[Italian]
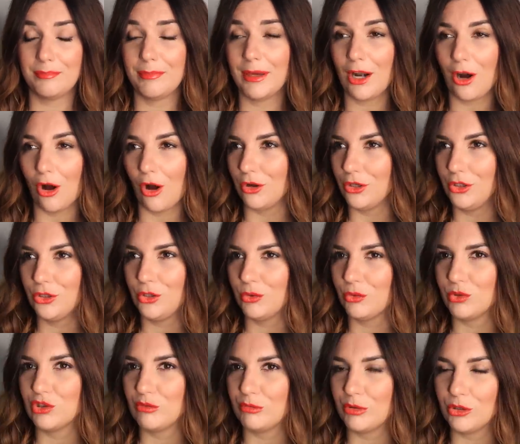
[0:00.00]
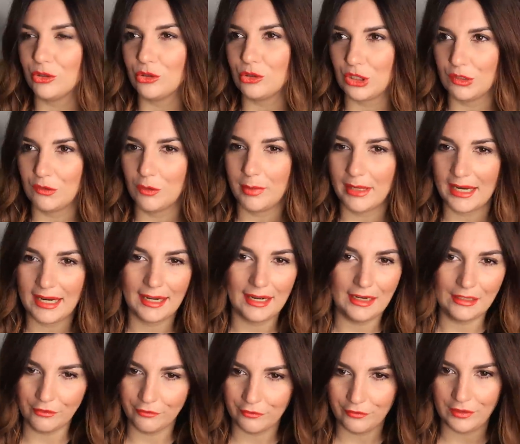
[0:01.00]
però io di questo prodotto devo
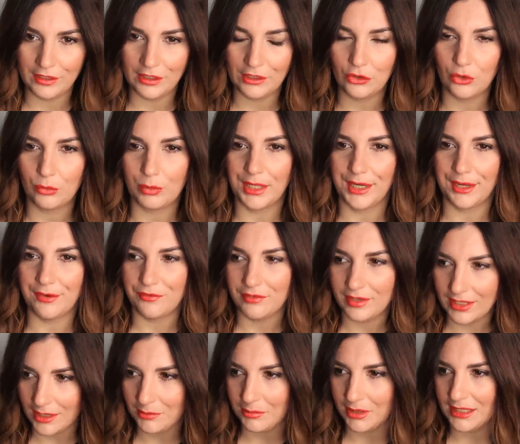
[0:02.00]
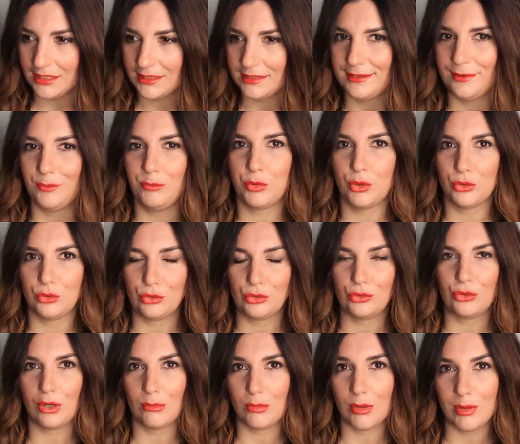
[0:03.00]
parlare all'infinito perché veramente è un
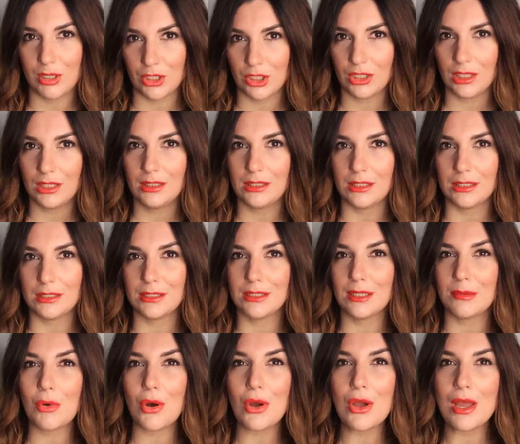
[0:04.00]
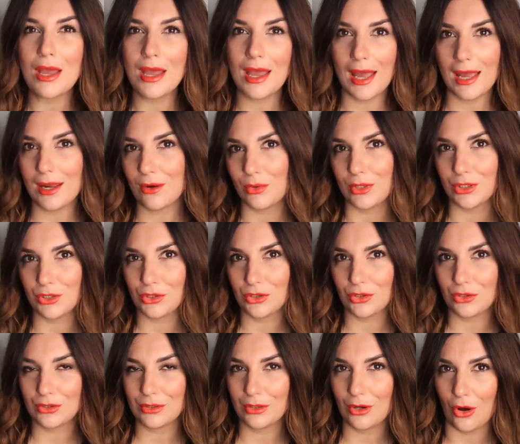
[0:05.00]
prodotto che mi piace tantissimo, è
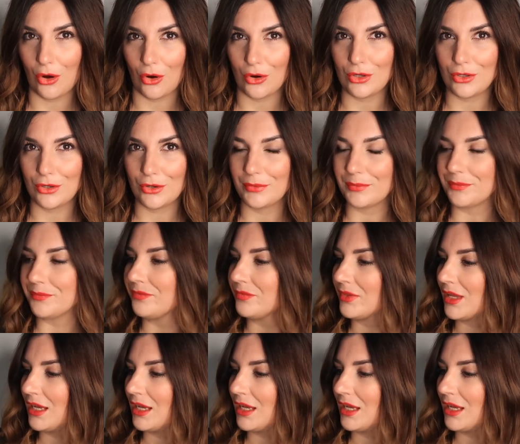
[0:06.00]
questo olio.